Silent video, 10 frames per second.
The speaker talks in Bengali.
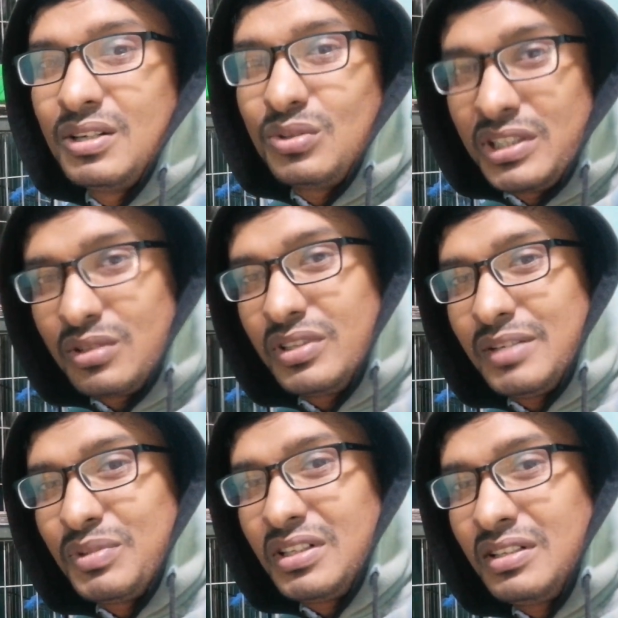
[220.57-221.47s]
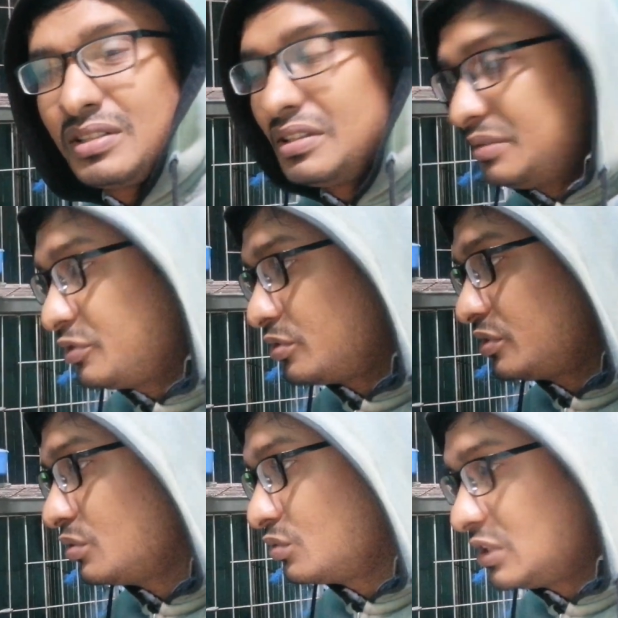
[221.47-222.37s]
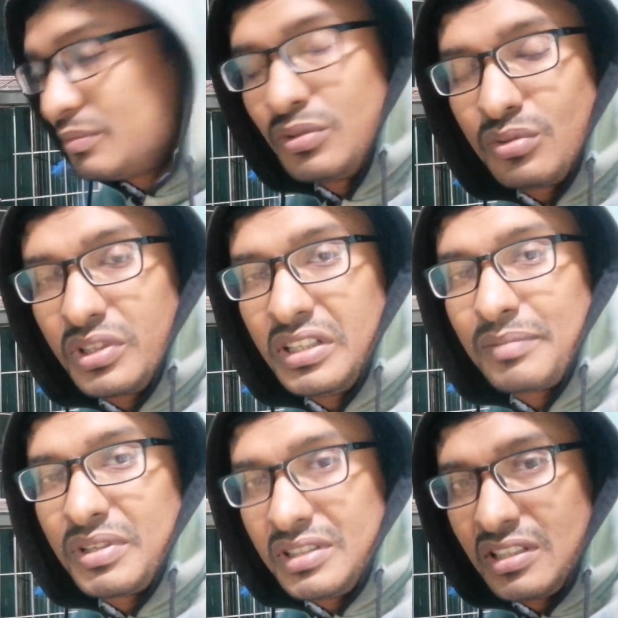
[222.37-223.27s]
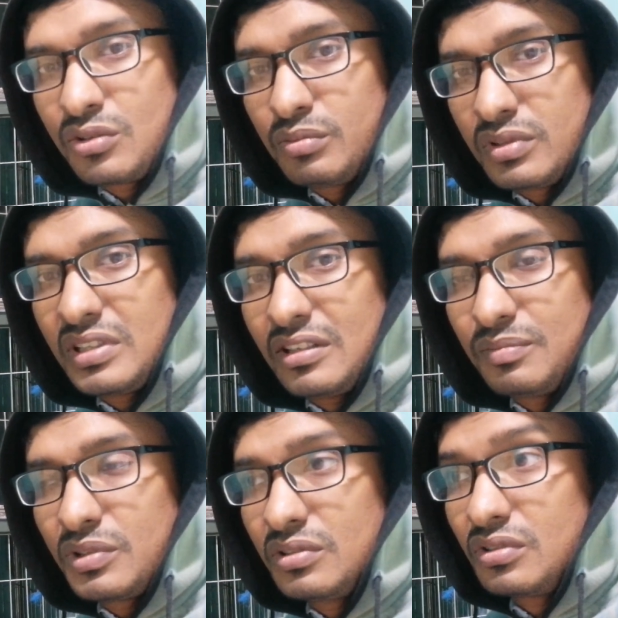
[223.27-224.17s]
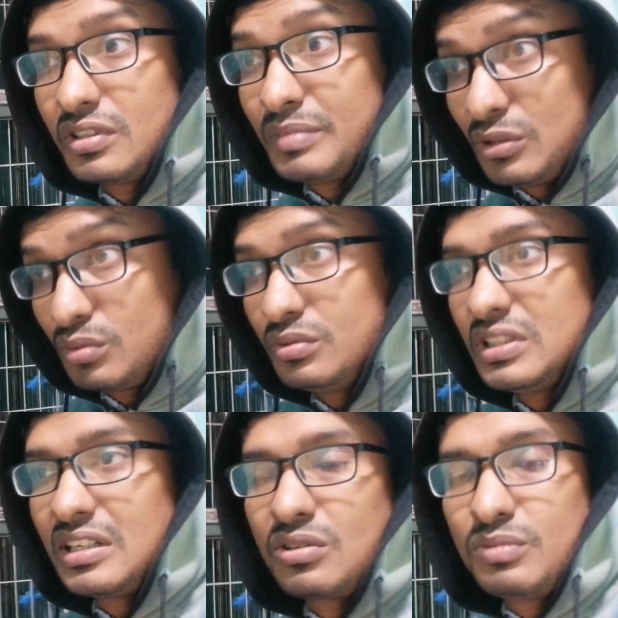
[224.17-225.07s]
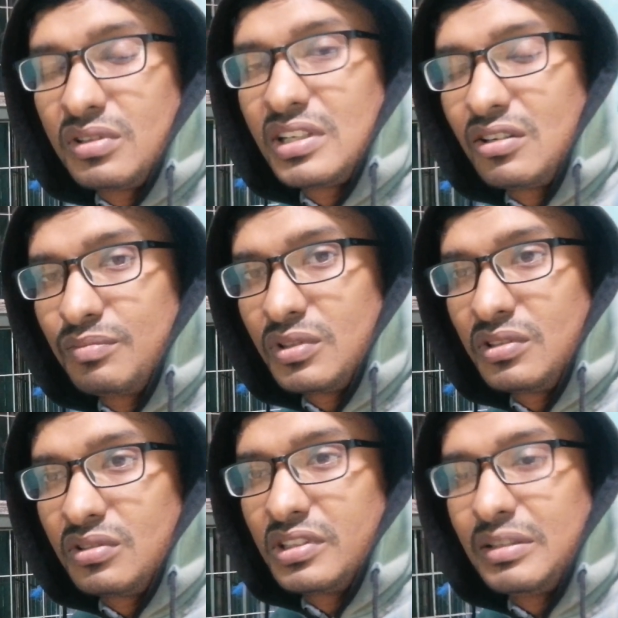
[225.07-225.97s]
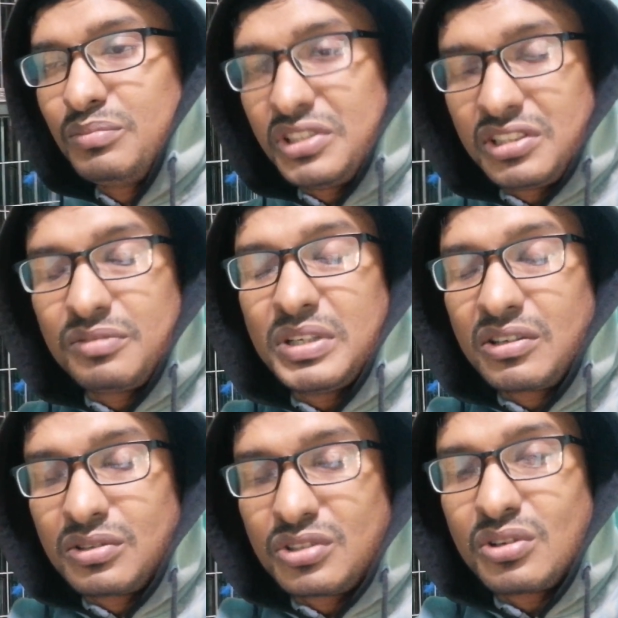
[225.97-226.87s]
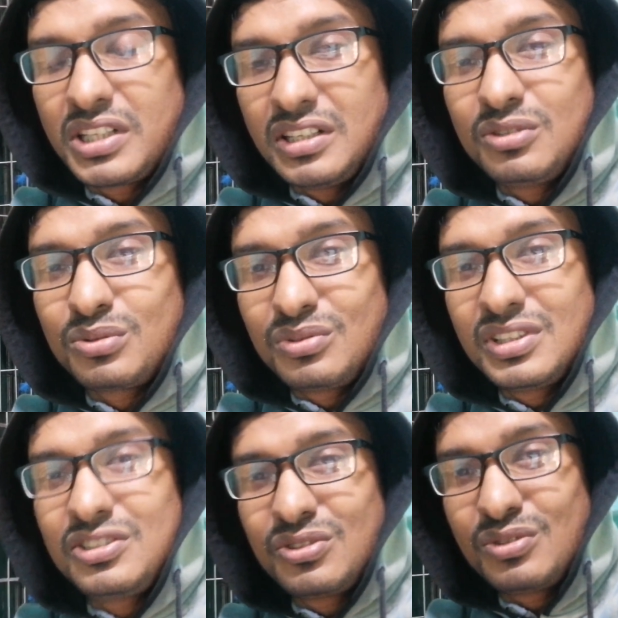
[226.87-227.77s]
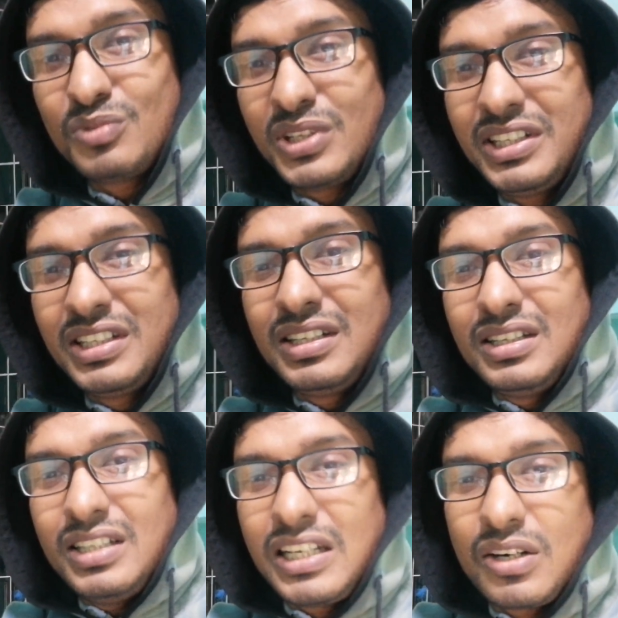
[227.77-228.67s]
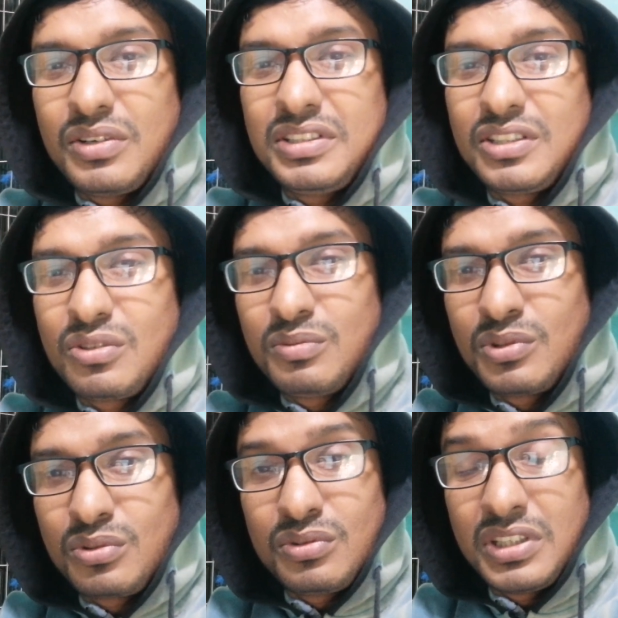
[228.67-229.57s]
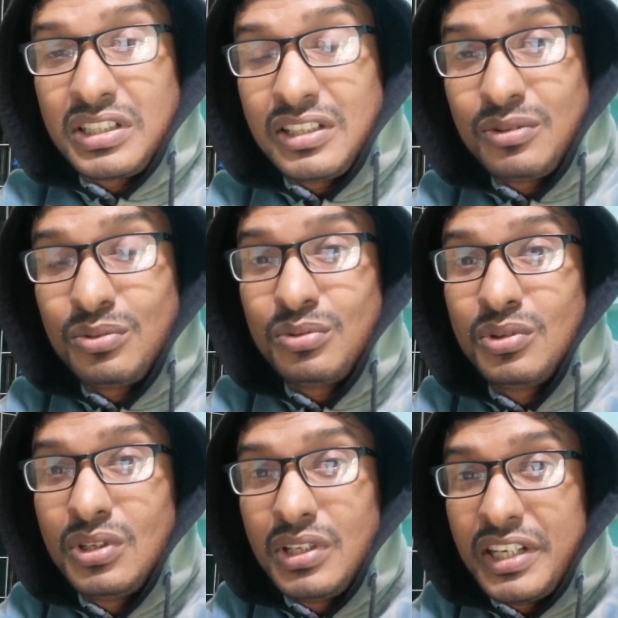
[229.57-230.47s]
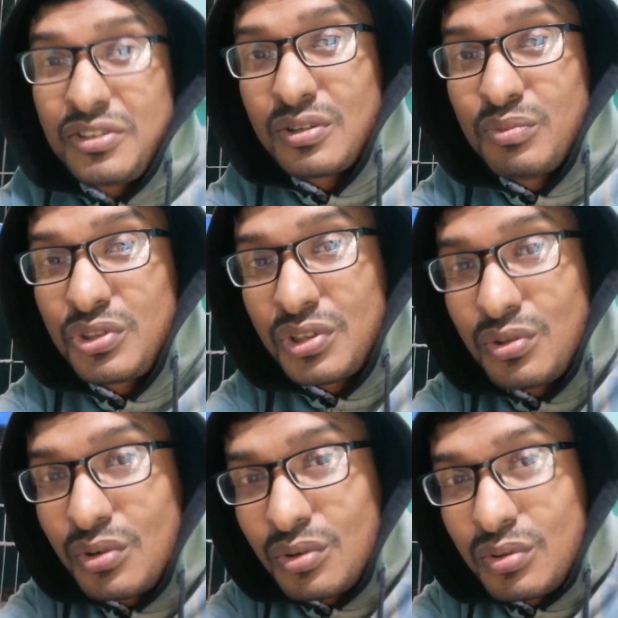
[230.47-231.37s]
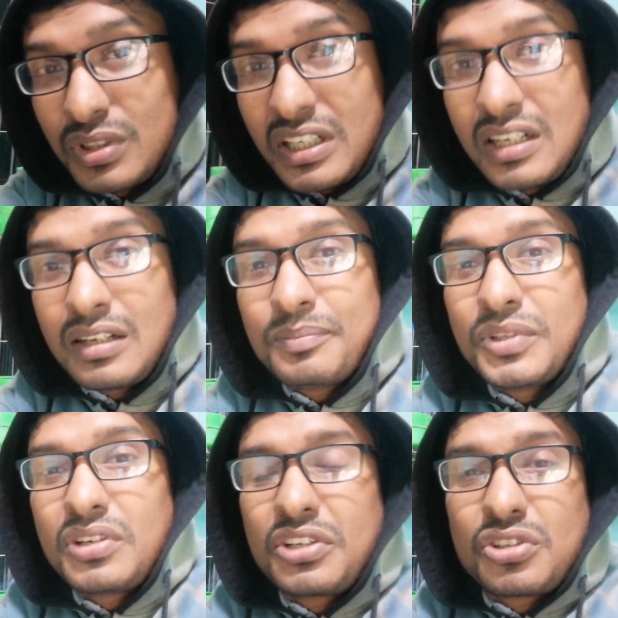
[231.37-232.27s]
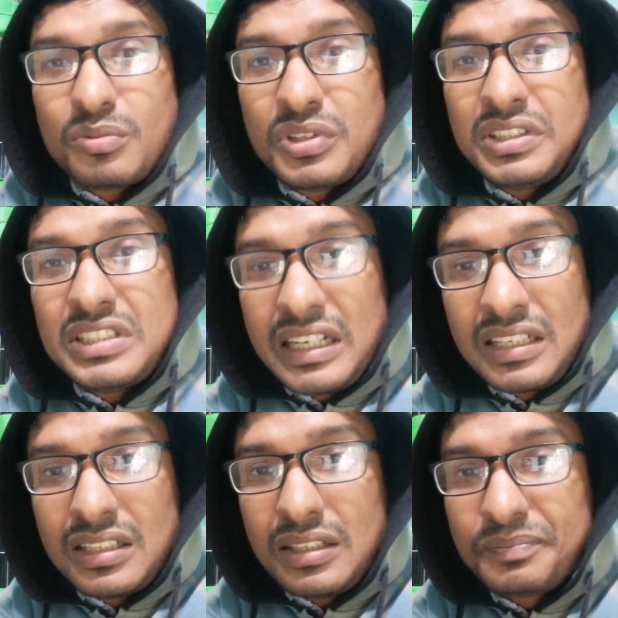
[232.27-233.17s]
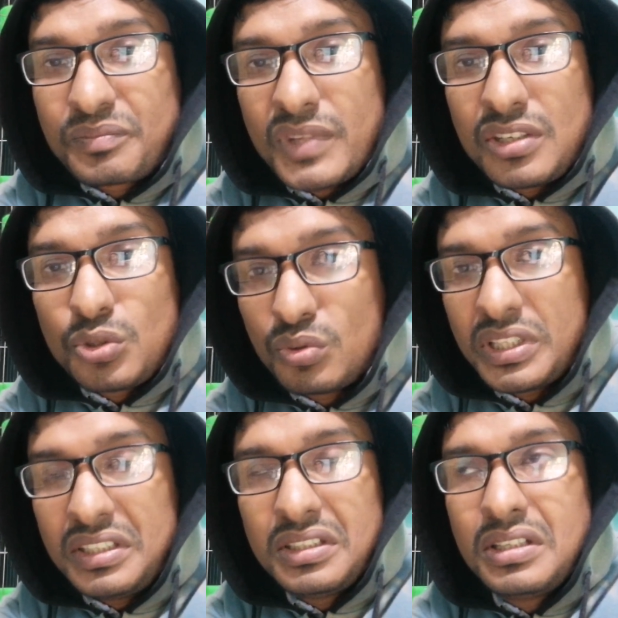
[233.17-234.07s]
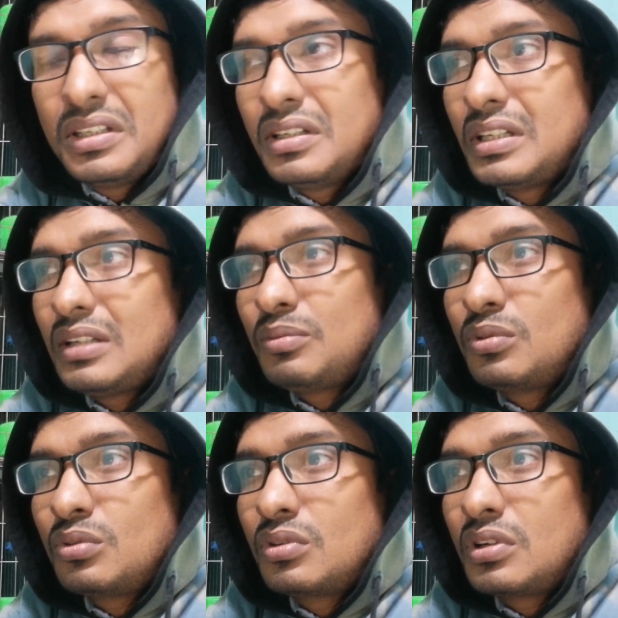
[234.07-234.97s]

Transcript: তো আশা করি আপনারা এই বিষয়টি অনুধাবন করে আপনারা যারা কবুতর লালন পালন করেন বা নতুন যারা কবুতর লালন পালন করেন আমি বেশিরভাগ কথাই নতুনদের জন্য বলি এ কারণেই যে নতুনদের কিন্তু এইসব বিষয়গুলো তারা অনেক সময় জানেন না শুরুতেই এবং